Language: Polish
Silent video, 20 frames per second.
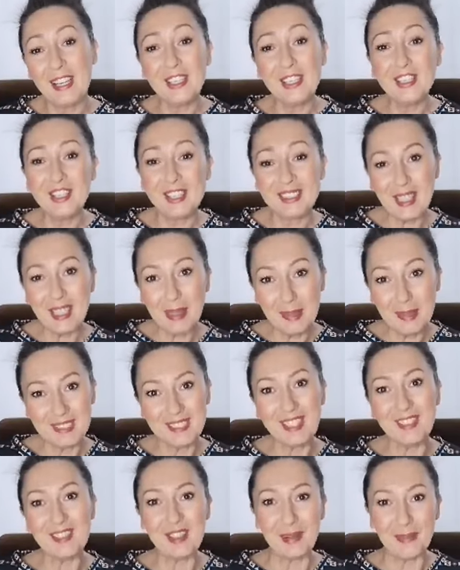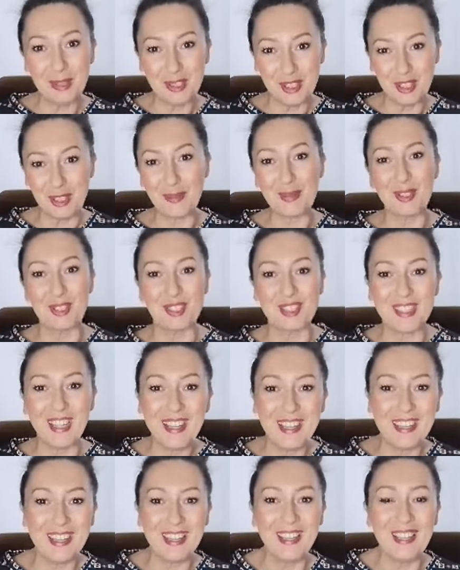I czasami zdarza mi się,
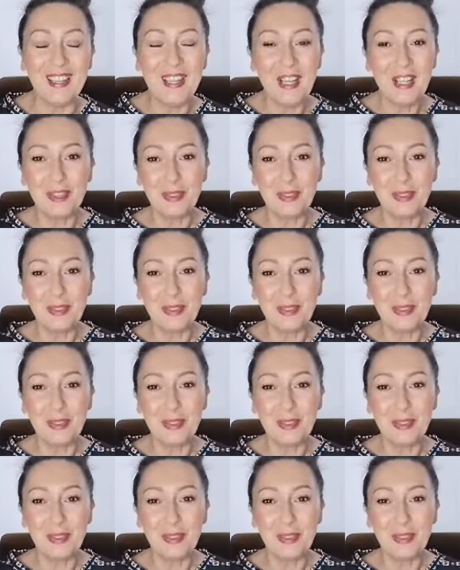przyznaję,